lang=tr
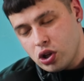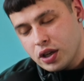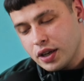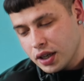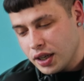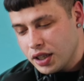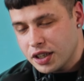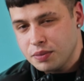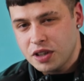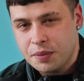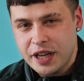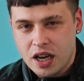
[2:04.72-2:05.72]
olan
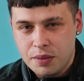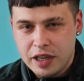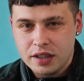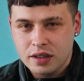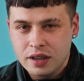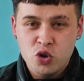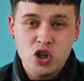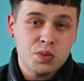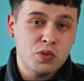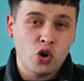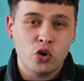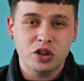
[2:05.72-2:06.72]
agalarımla beraber
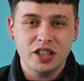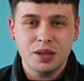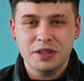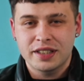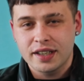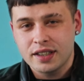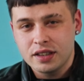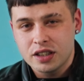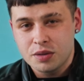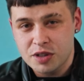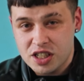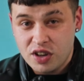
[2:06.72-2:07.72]
büyük bir ordu gibi
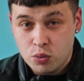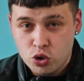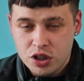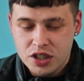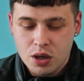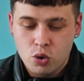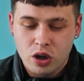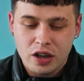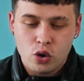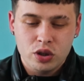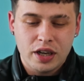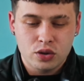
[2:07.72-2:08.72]
takıldığımızı ve bu işe bu
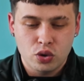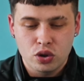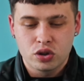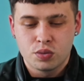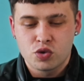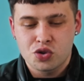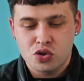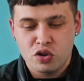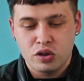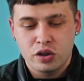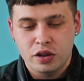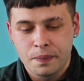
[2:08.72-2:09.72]
kadar odaklı olduğumuzu
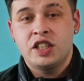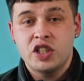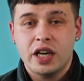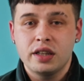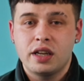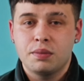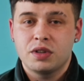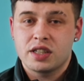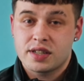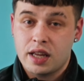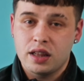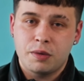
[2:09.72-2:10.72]
söylüyorum. İki anlamda
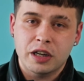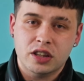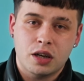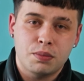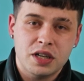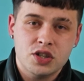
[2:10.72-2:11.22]
sallamaktan